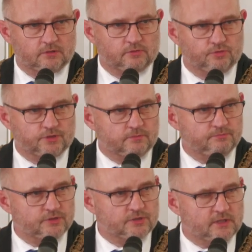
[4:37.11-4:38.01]
których
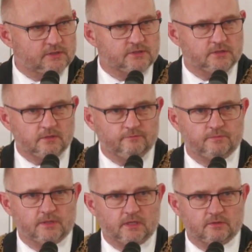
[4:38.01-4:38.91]
mieszkańcy
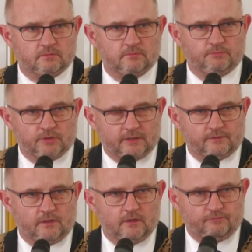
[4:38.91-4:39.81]
wybierają po
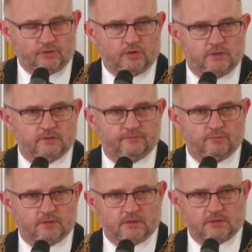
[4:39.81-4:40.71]
nas w kolejnych
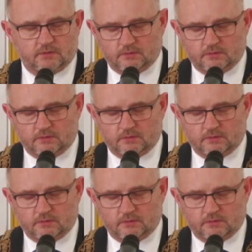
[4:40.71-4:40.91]
wyborach.